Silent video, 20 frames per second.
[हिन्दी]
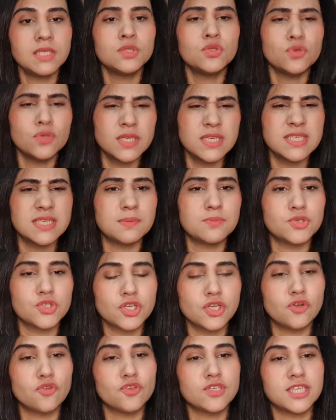थोड़ा सा
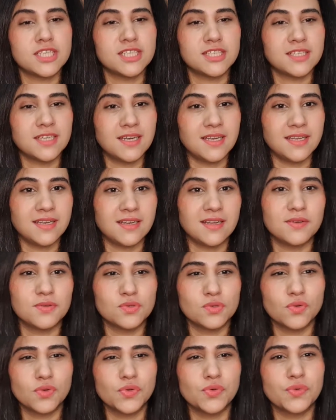मुश्किल हो जाता था लेना
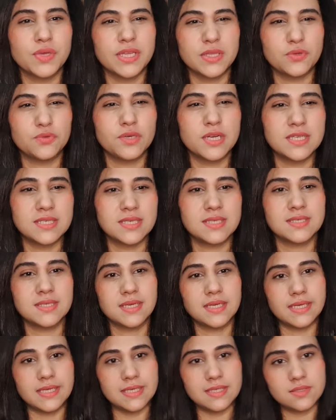उसको क्योंकि थोड़ा सा
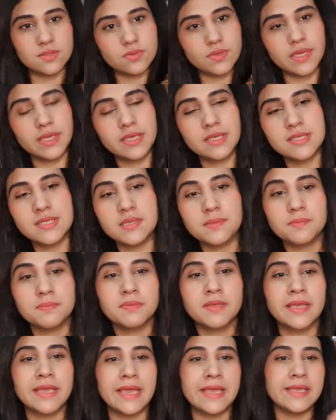इसका टेस्ट या किसी
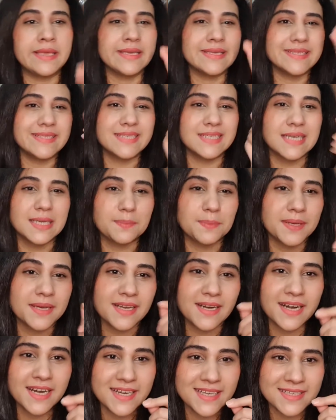कई किसी जगह पे
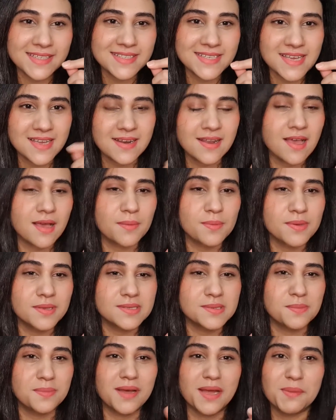अगर अटक जाए ना आपकी
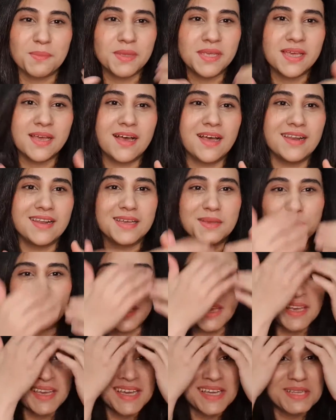ज़ुबान में या हलक में
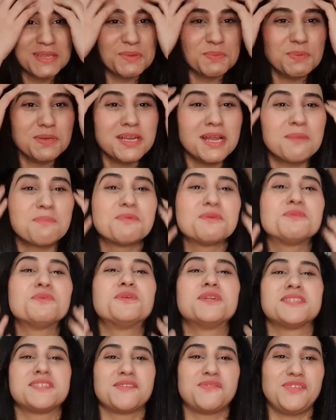तो फिर आपको
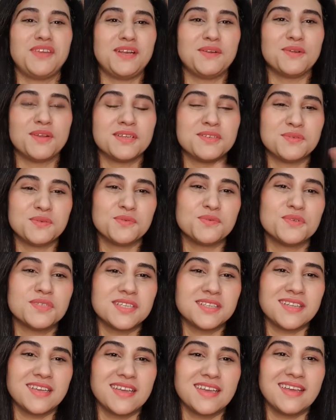थोड़ा सा फील होना शुरू हो
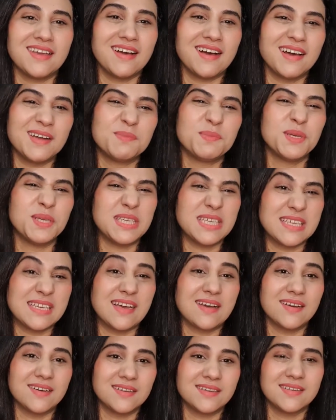जाता है कि यार मैं ये
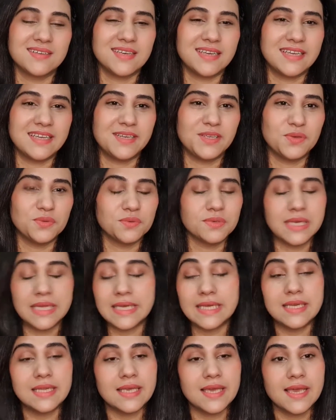क्या ले रही हूँ
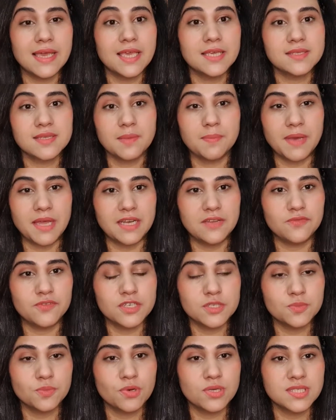लेकिन ये है कि इसके
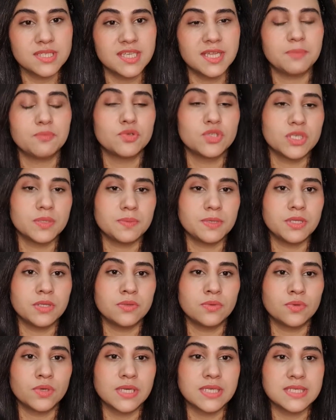बेनिफिट्स बहुत ज़्यादा हैं मुझे भी
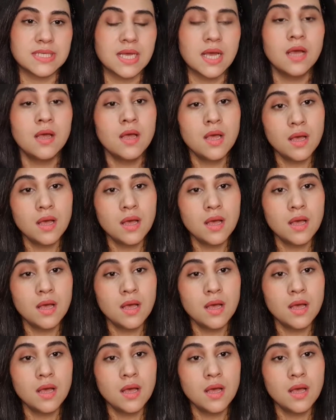थोड़ा सा